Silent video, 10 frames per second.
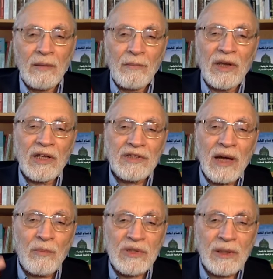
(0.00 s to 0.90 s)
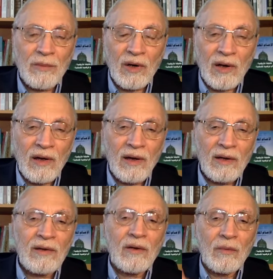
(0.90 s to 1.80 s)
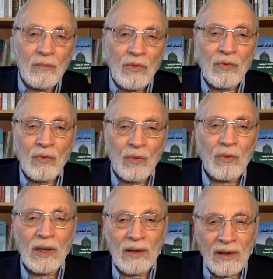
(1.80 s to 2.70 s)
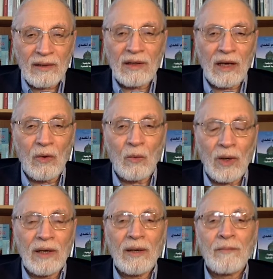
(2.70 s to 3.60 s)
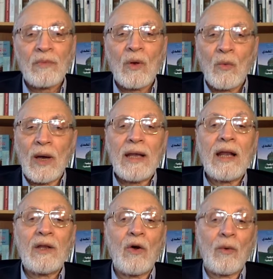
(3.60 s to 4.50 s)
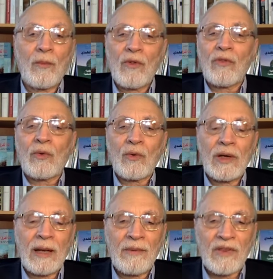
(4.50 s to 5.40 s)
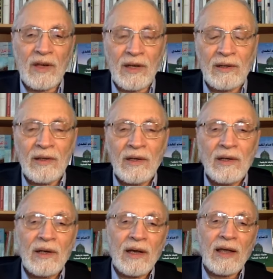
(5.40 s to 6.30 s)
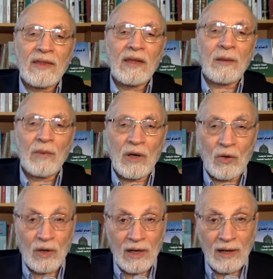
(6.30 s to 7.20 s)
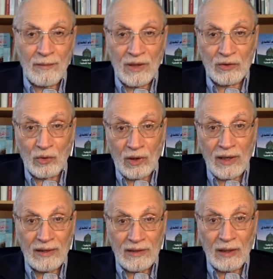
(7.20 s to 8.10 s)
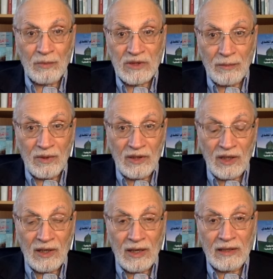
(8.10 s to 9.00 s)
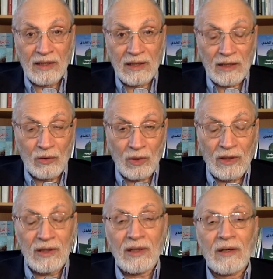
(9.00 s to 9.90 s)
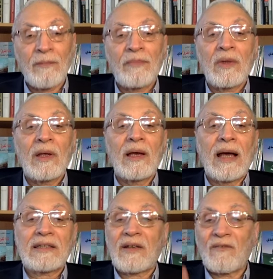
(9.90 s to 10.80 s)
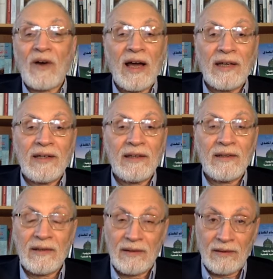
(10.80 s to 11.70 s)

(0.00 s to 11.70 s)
منهجان مستمران منذ القرن الأول وإلى اليوم انظروا إلى مثلا كثير من الحكام الطغاة المستبدين الدكتاتوريين السفاحين